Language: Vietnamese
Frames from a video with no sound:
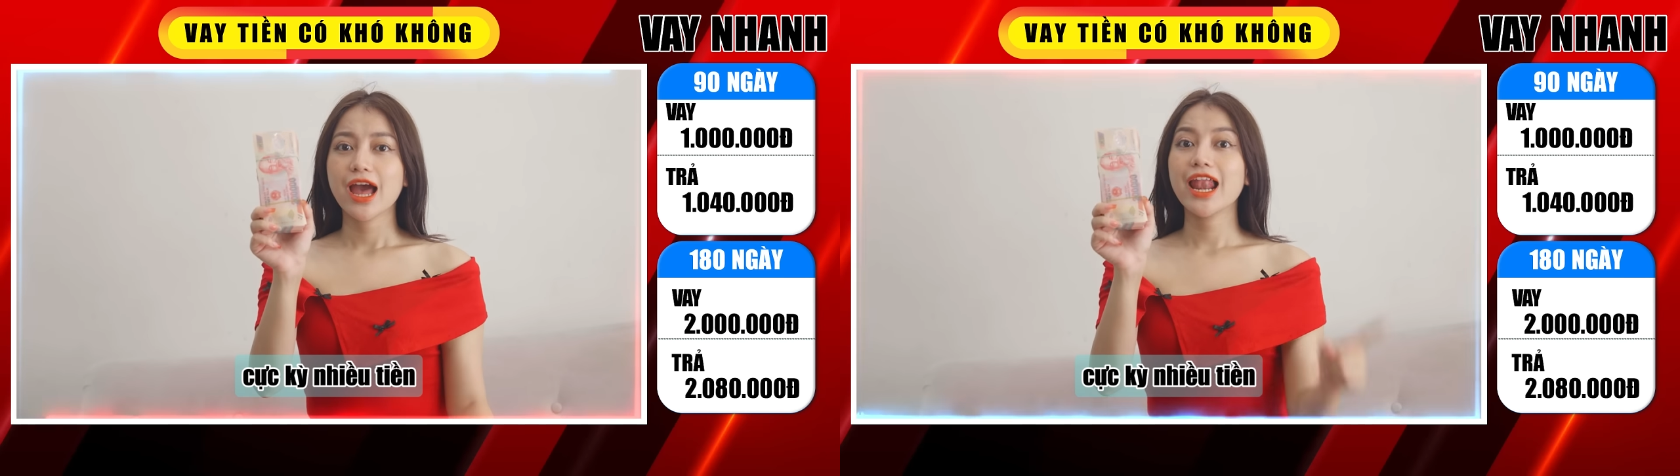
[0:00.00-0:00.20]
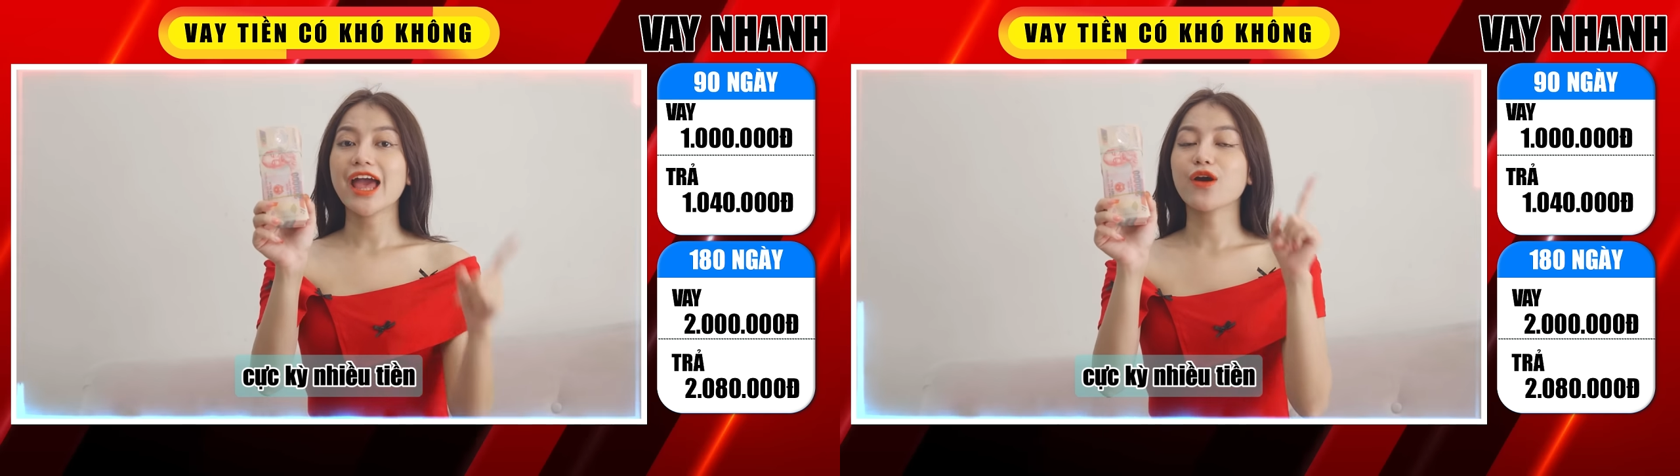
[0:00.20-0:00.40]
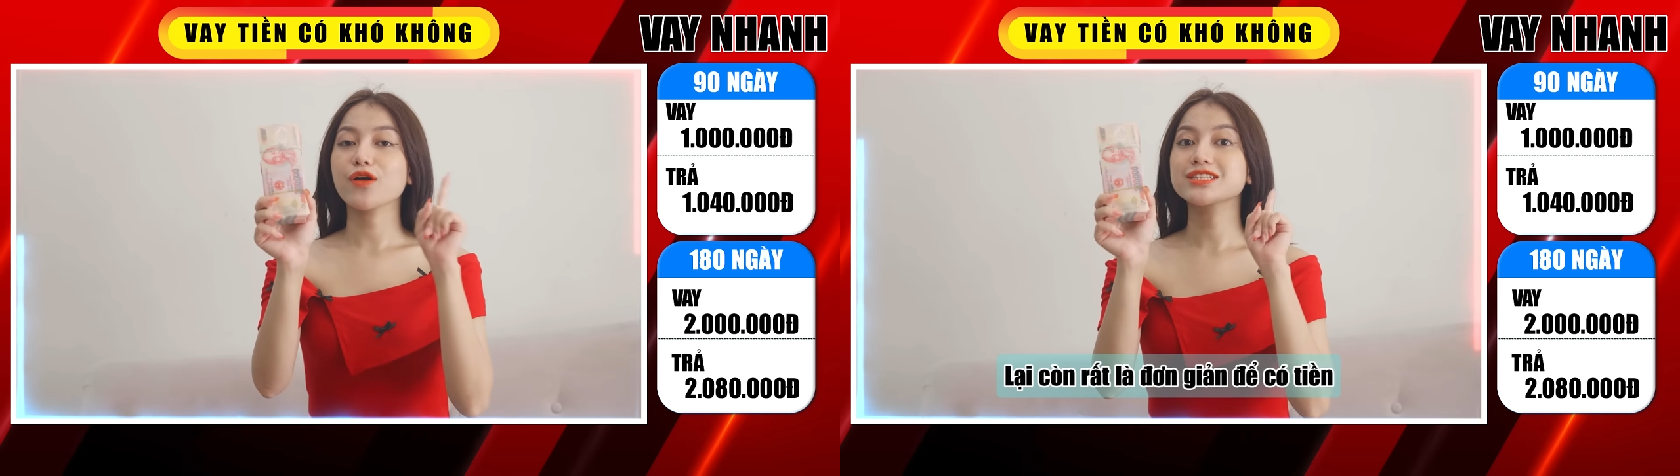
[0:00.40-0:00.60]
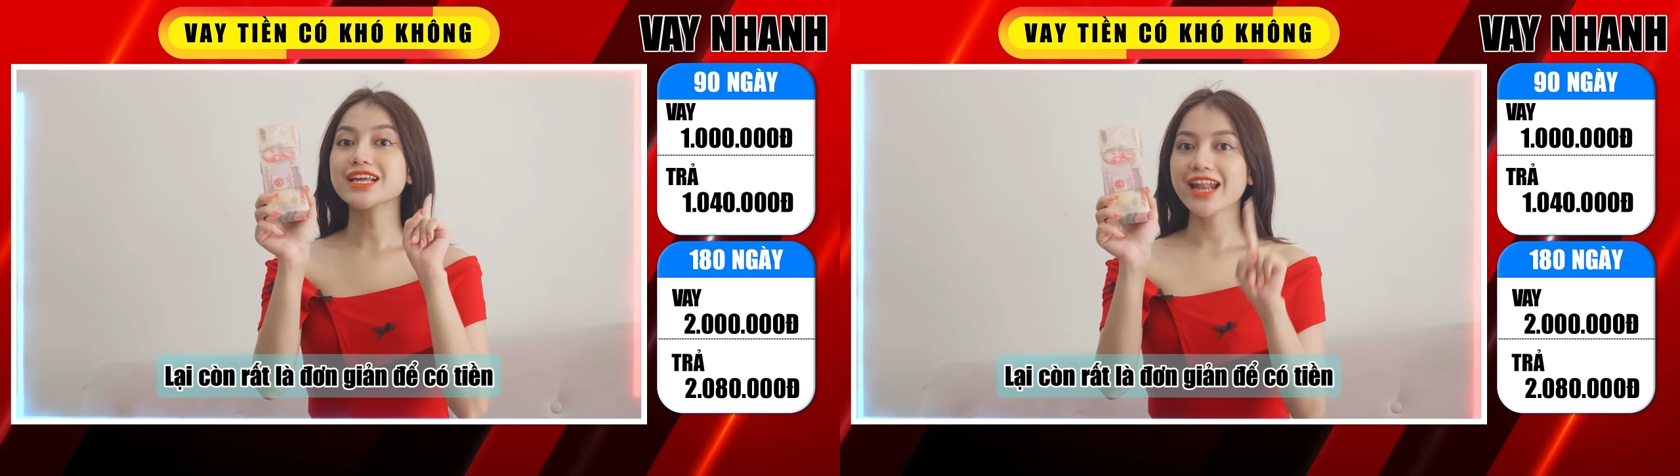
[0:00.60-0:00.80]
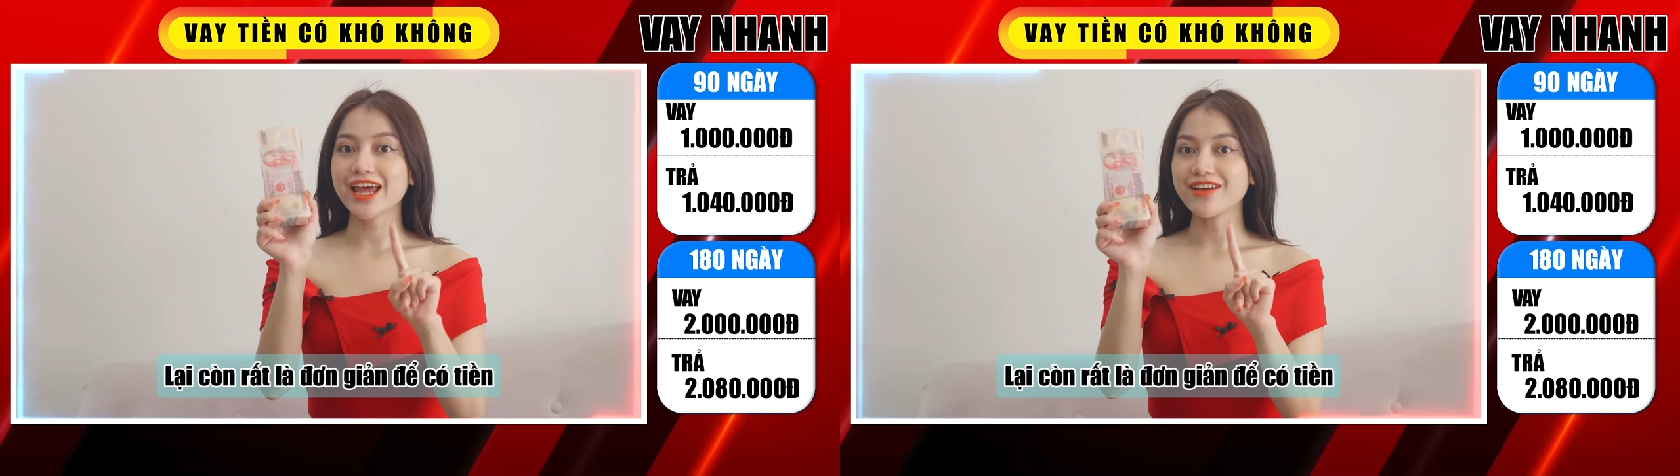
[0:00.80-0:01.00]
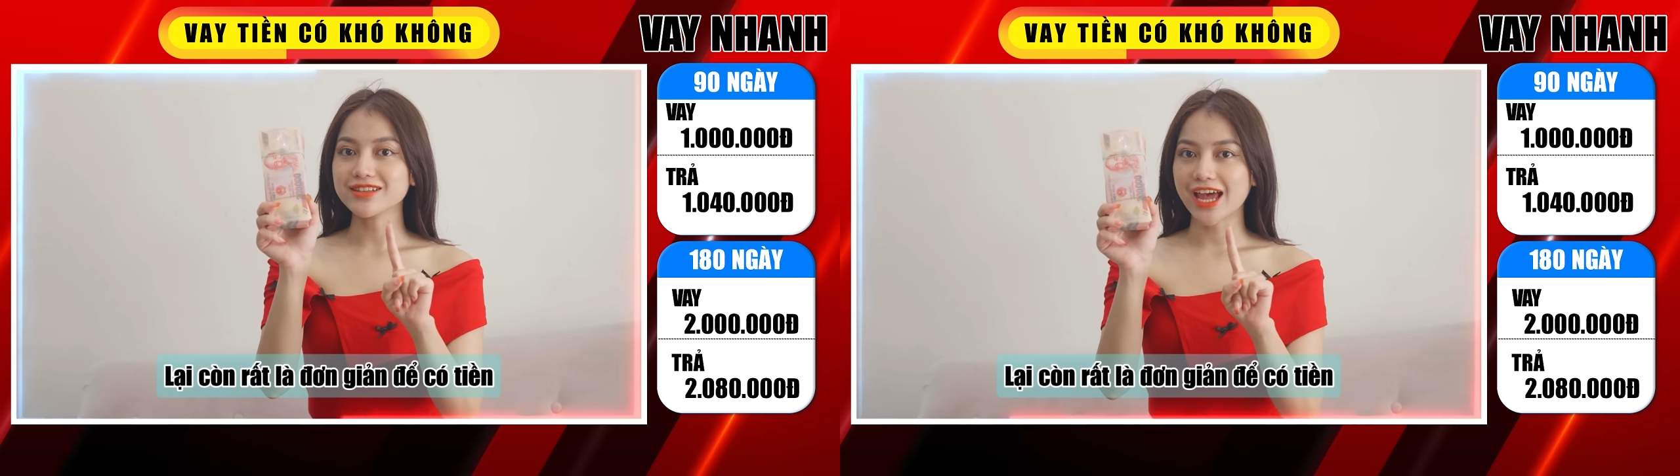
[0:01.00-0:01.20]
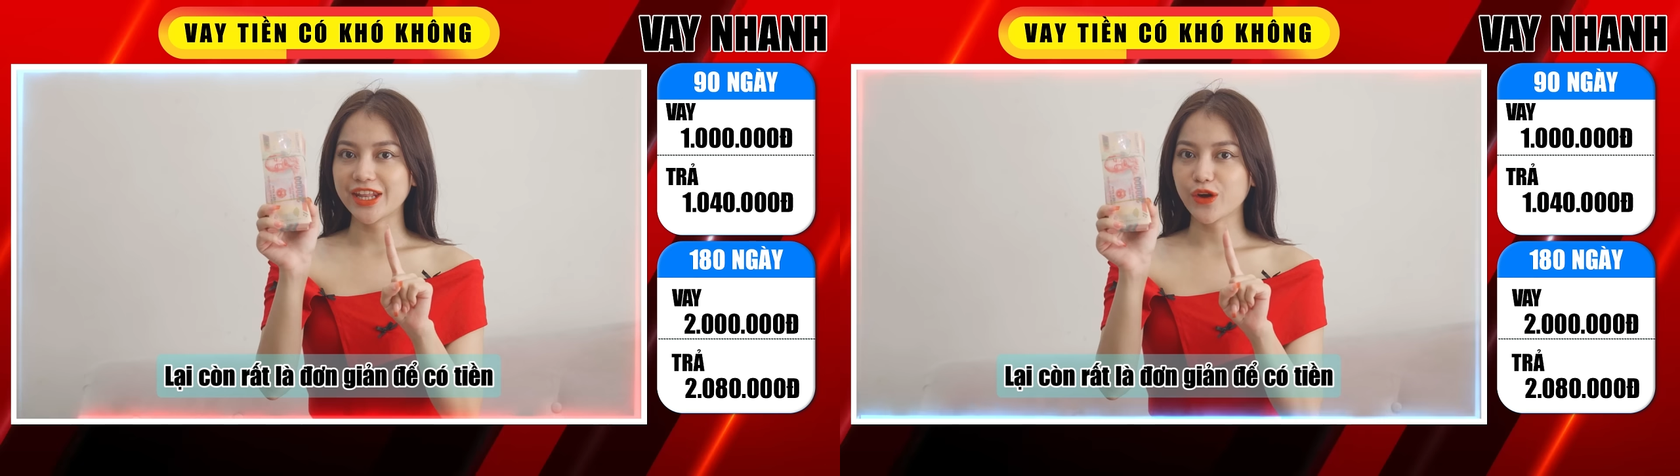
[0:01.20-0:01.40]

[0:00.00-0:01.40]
Lại còn rất là đơn giản